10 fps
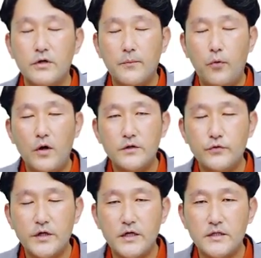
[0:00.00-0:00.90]
우리가
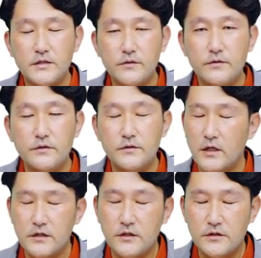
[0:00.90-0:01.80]
포괄손익계산서는
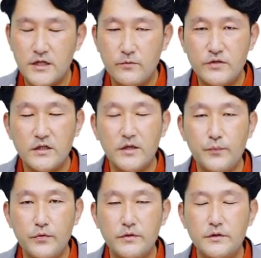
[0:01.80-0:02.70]
아니 그
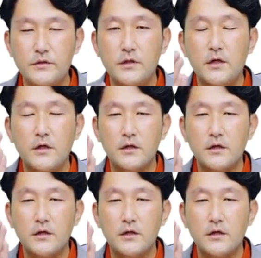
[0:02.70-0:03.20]
재무상태표는